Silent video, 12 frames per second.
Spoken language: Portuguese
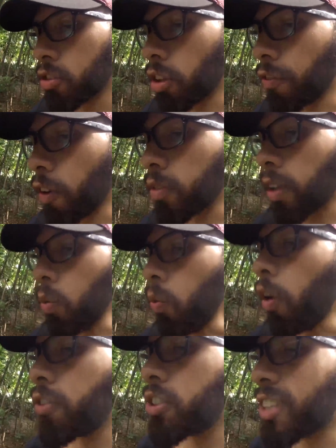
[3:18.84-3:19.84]
Só falta um
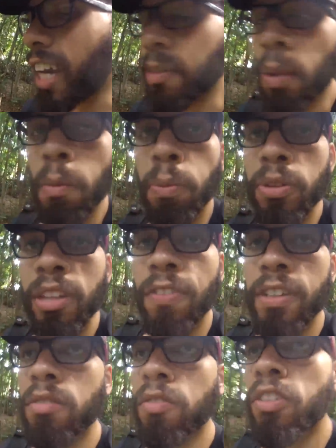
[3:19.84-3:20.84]
ovo de 10 para eu poder
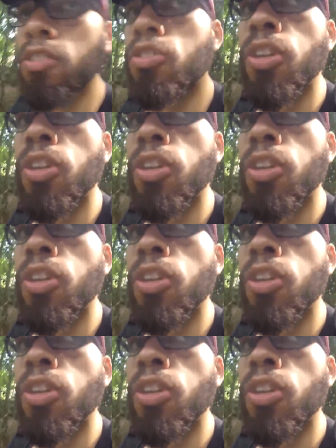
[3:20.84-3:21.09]
fazer um vídeo